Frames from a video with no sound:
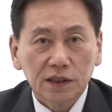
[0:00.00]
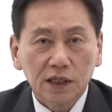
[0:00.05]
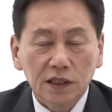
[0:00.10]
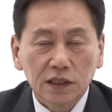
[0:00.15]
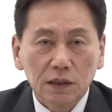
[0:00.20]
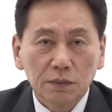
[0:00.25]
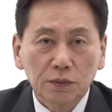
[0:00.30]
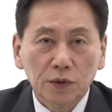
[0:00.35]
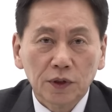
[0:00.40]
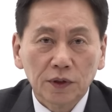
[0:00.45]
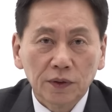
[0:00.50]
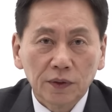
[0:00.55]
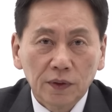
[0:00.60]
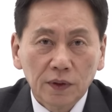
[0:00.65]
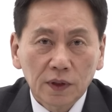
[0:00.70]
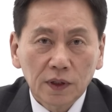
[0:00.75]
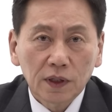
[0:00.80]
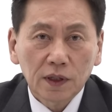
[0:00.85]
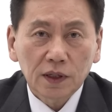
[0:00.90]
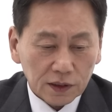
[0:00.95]
다시
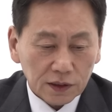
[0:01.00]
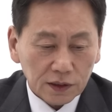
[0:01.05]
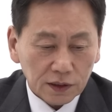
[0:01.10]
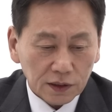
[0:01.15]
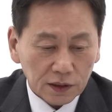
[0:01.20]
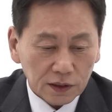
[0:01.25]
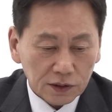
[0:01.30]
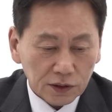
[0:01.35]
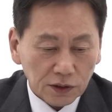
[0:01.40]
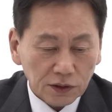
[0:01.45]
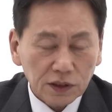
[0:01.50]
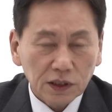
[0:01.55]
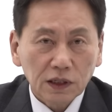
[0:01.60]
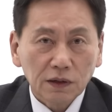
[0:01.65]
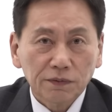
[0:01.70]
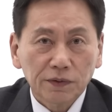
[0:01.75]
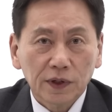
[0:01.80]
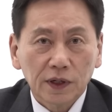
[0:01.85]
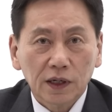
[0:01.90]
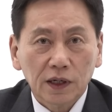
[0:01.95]
한번 그 정치
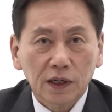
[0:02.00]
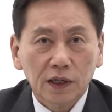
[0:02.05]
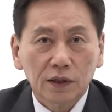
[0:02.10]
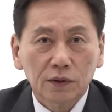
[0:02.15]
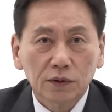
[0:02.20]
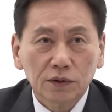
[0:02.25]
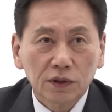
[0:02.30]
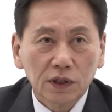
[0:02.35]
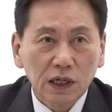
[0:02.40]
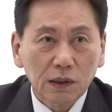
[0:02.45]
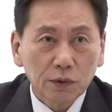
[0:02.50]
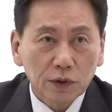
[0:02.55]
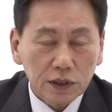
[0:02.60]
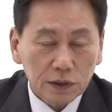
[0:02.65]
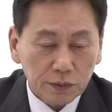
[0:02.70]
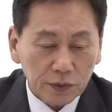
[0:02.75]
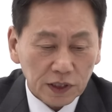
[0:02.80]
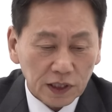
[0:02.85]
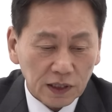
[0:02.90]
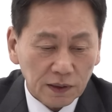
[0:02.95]
카페로 들어가
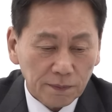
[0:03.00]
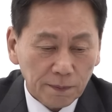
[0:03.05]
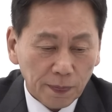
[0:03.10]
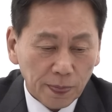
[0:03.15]
고있습니다